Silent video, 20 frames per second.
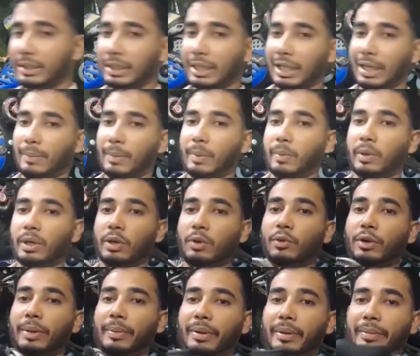যেটাকে আমরা বলি
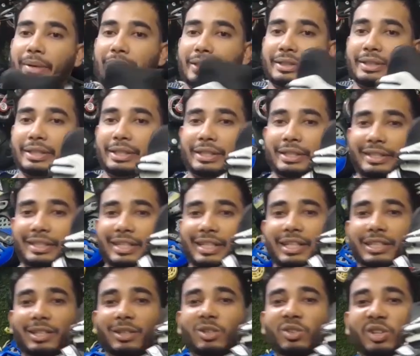গরিবের মার্সিডিস ঠিক
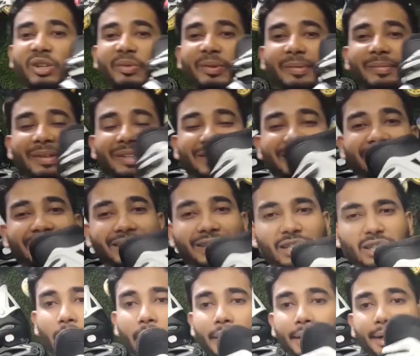আছে গরিবের
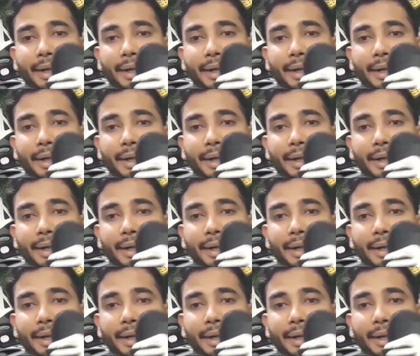মার্সিডিস